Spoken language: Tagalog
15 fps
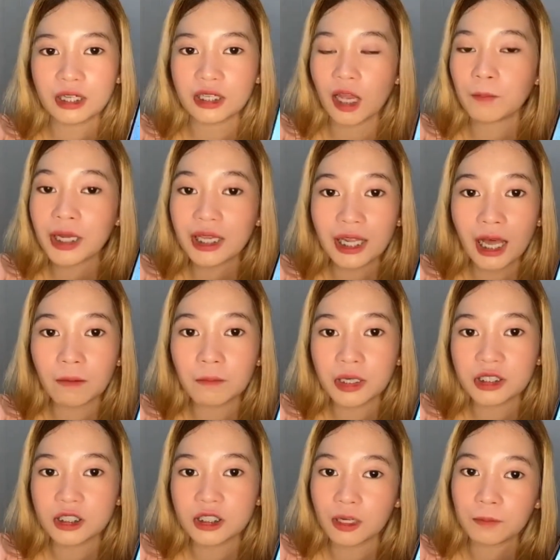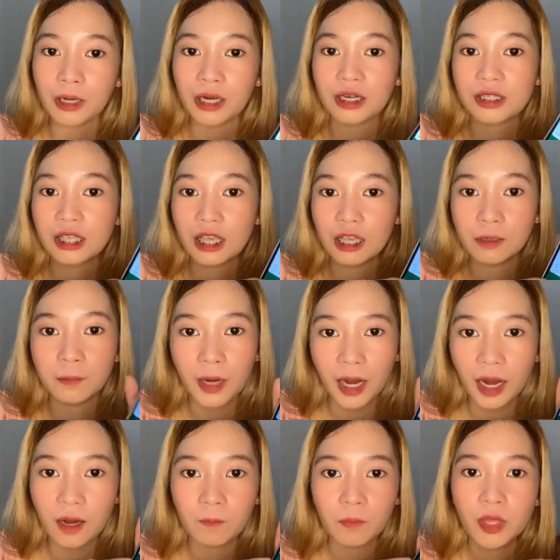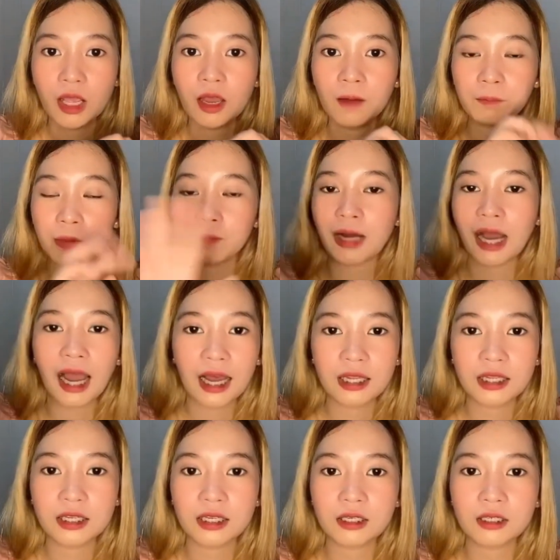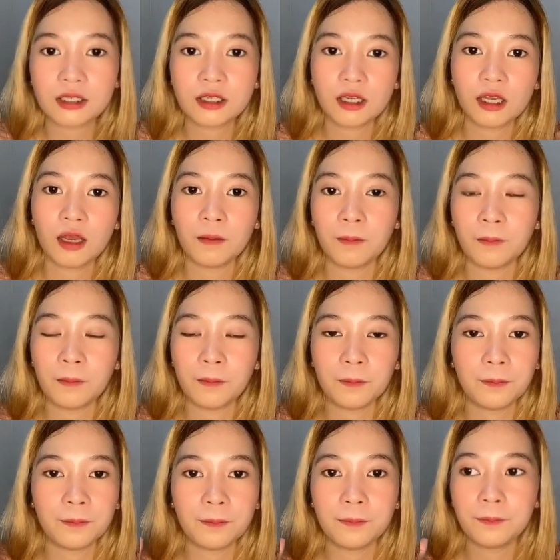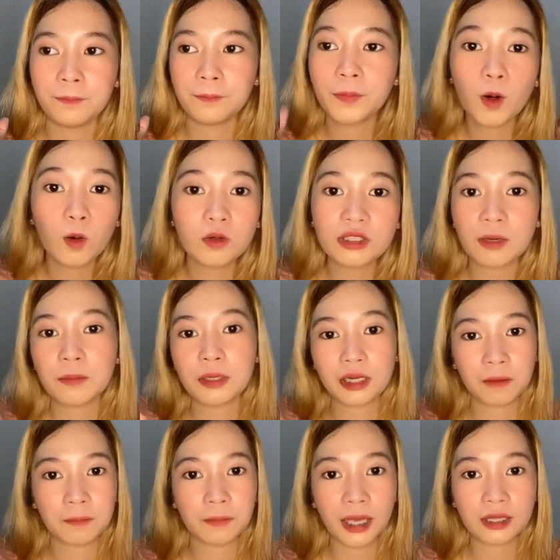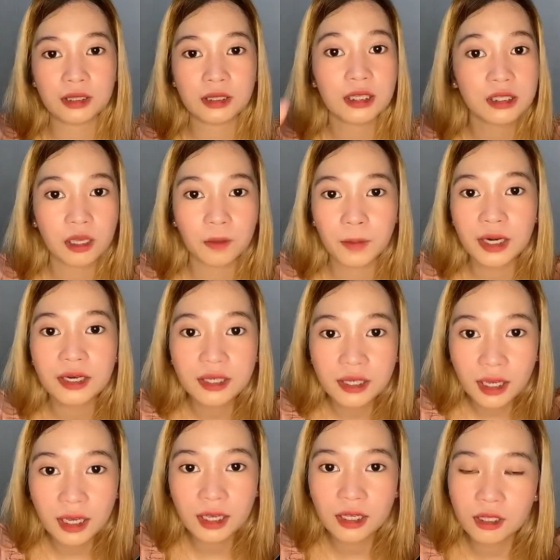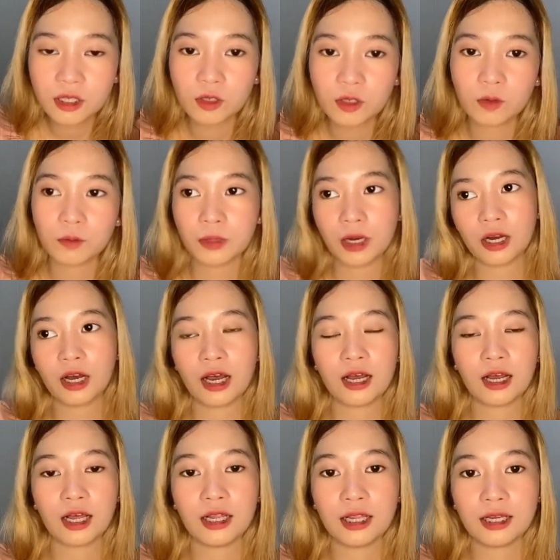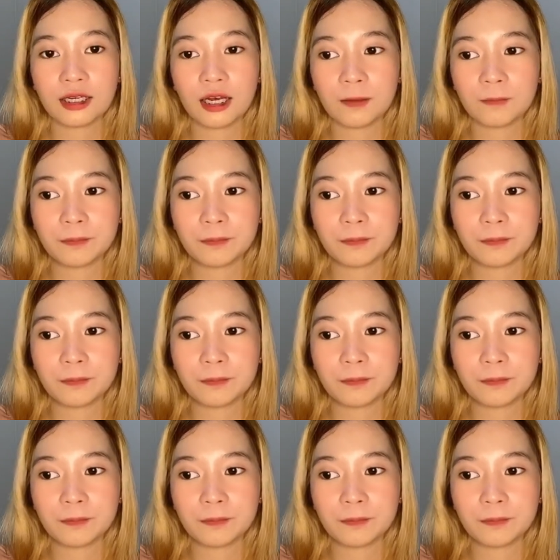may level siya para sa ibang mamahaling phone na binabenta sa market. Yung mga halagang